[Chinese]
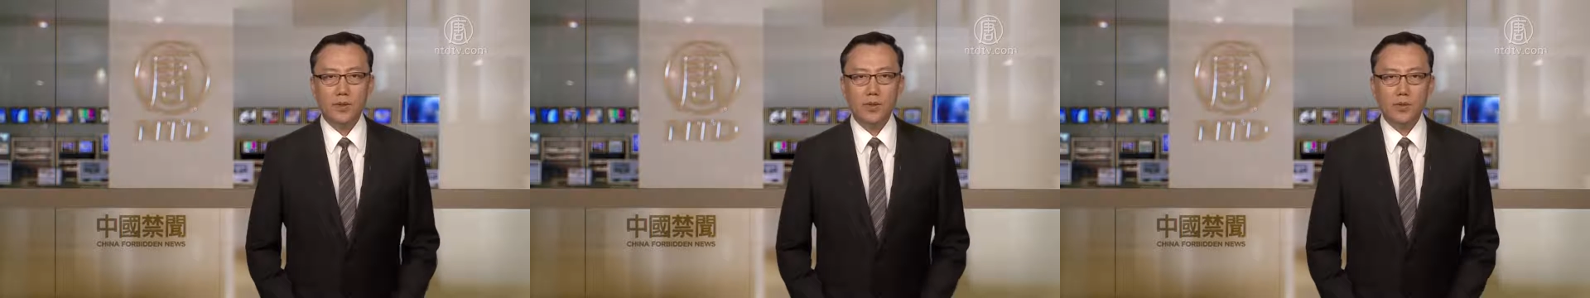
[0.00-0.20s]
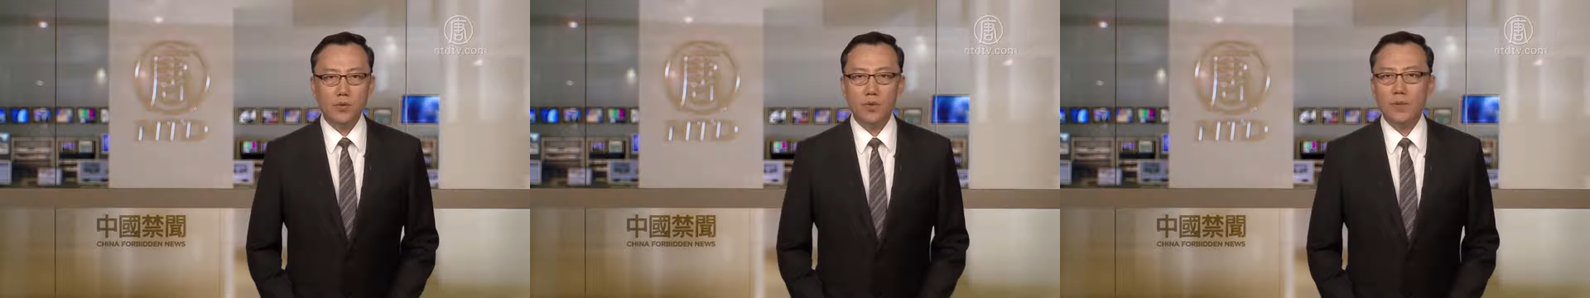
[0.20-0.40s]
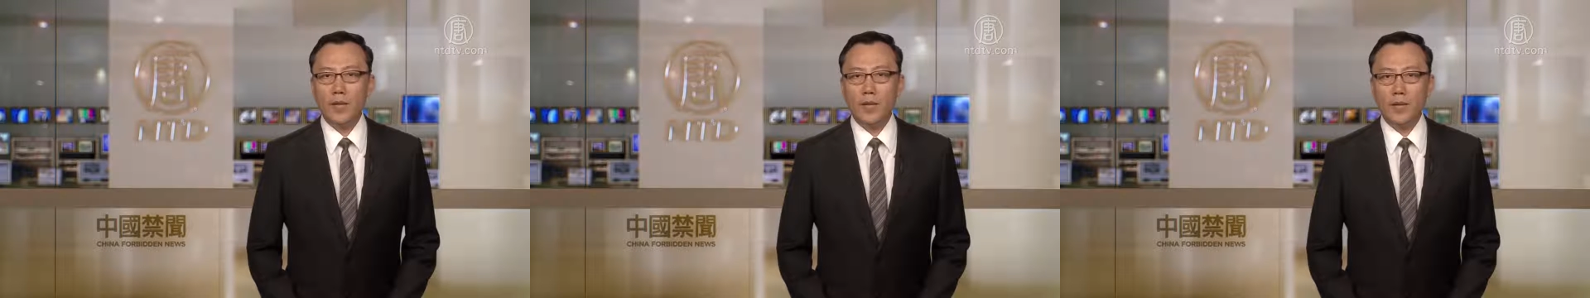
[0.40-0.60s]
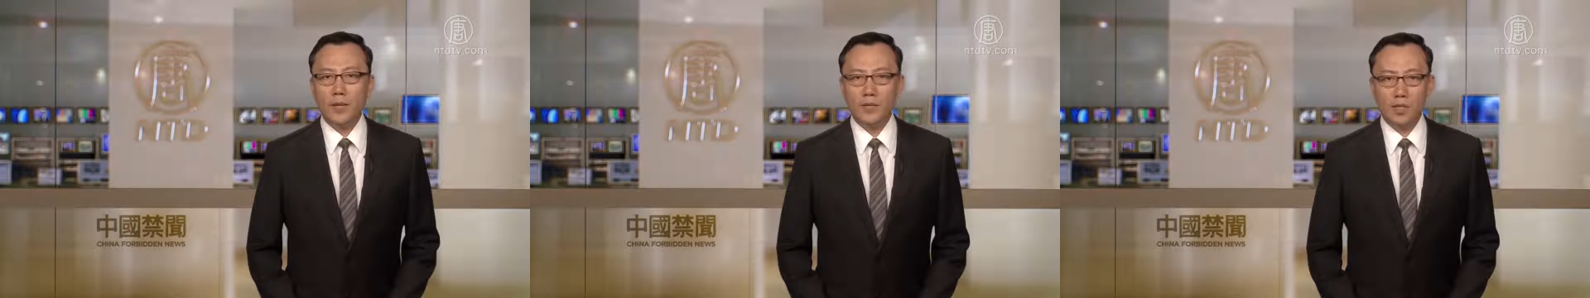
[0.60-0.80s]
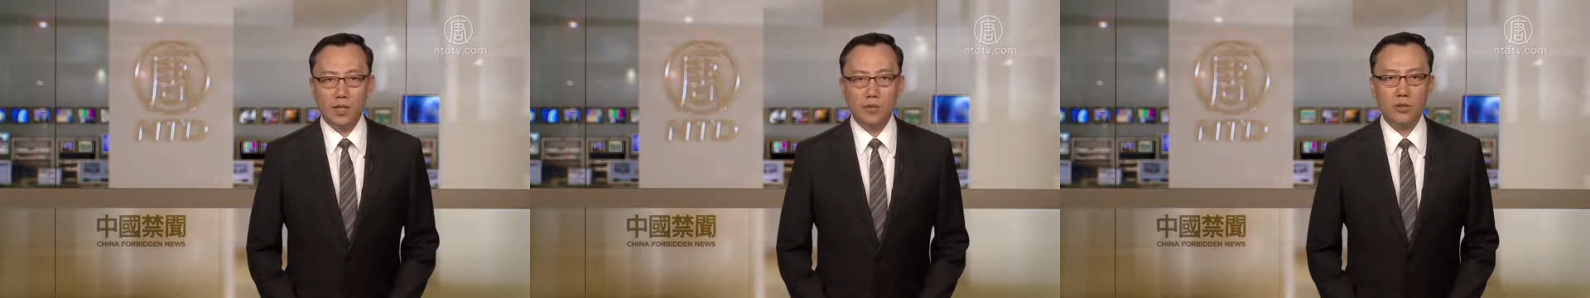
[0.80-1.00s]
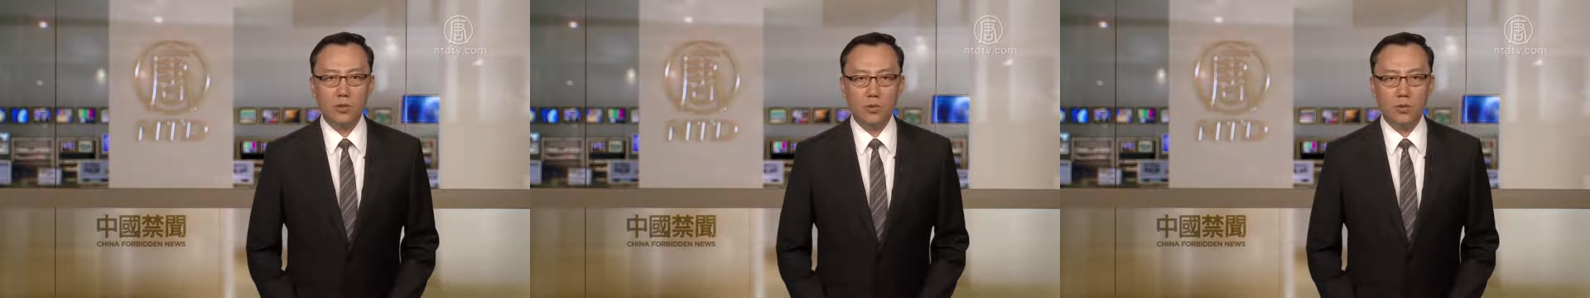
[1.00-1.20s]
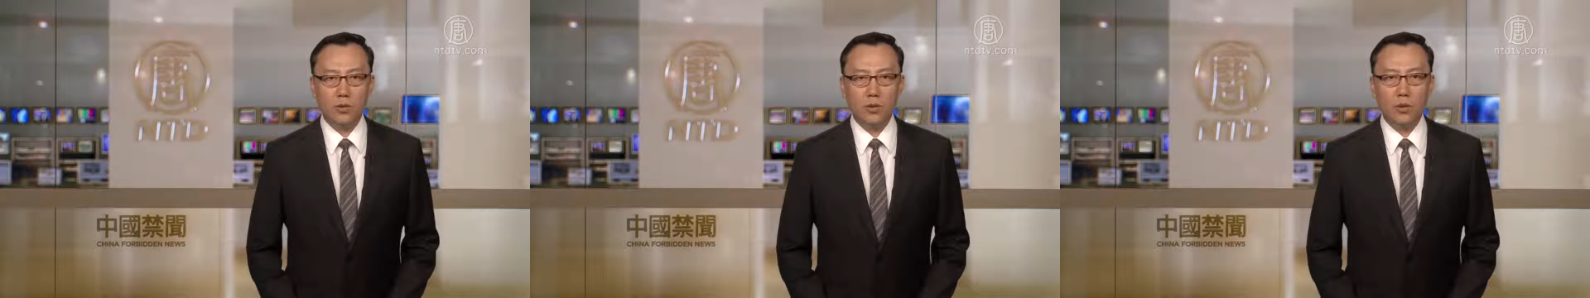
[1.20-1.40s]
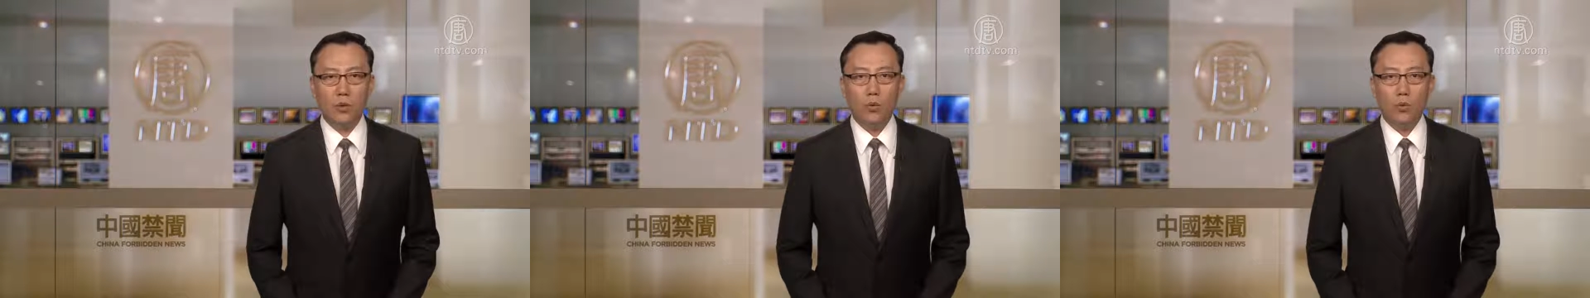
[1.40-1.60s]
中美上周
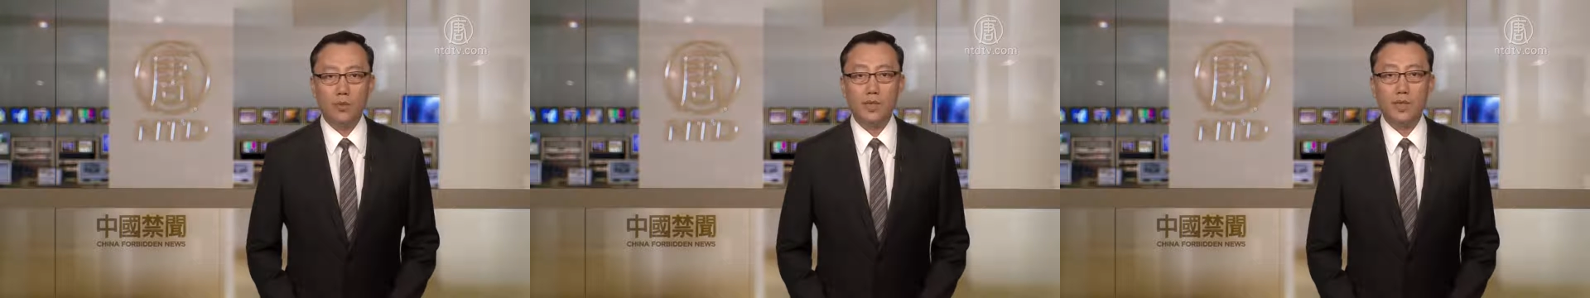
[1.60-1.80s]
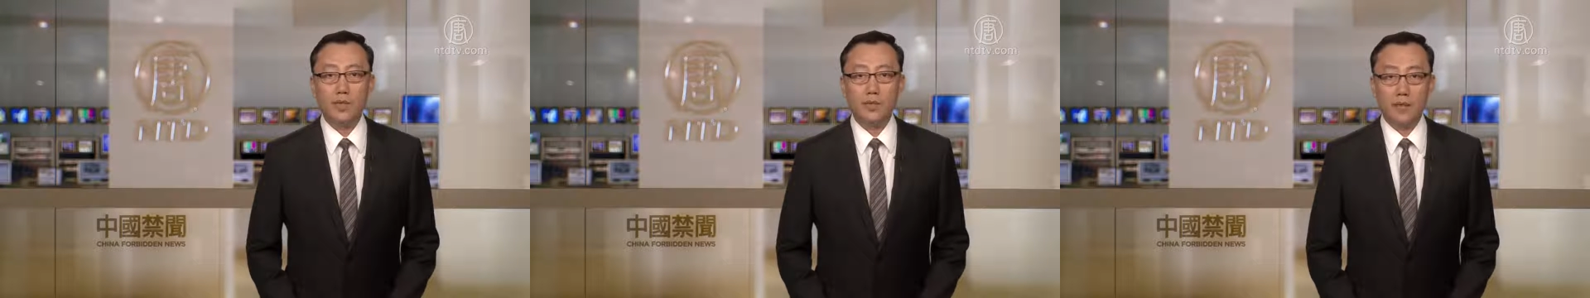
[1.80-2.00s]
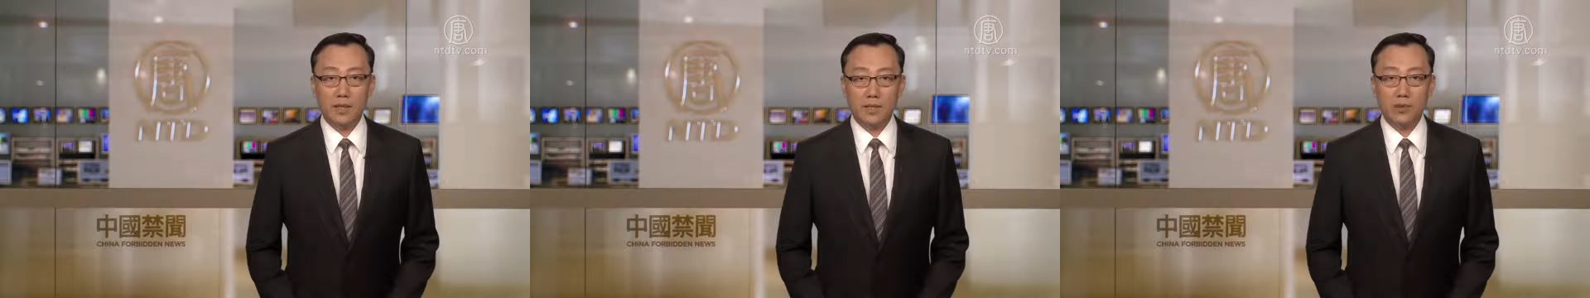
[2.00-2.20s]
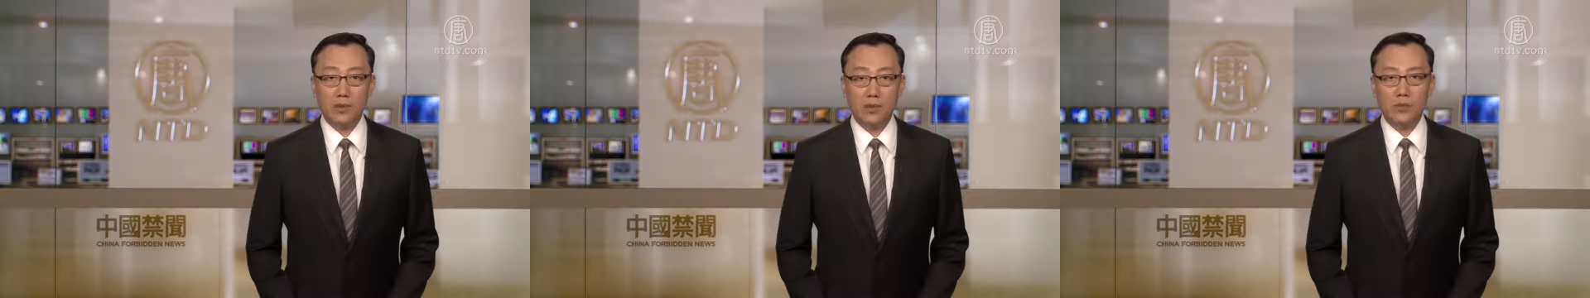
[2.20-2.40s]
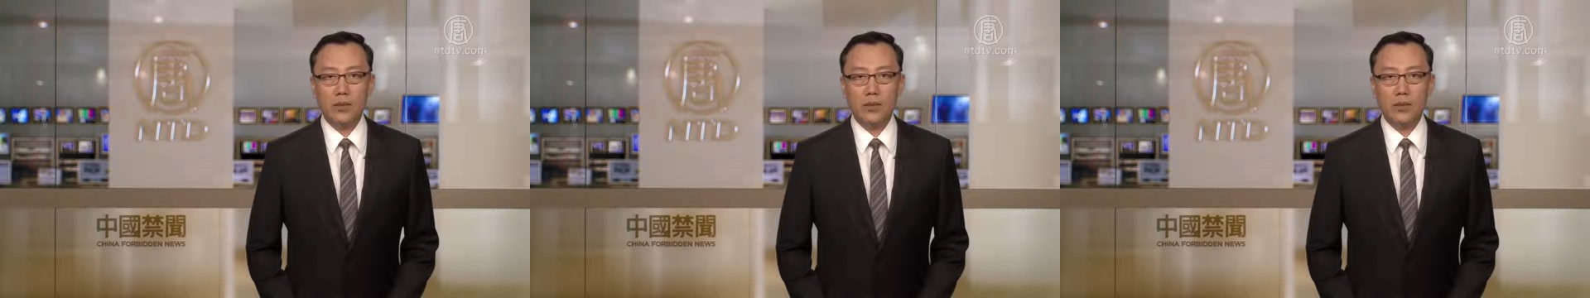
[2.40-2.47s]
五互相加征关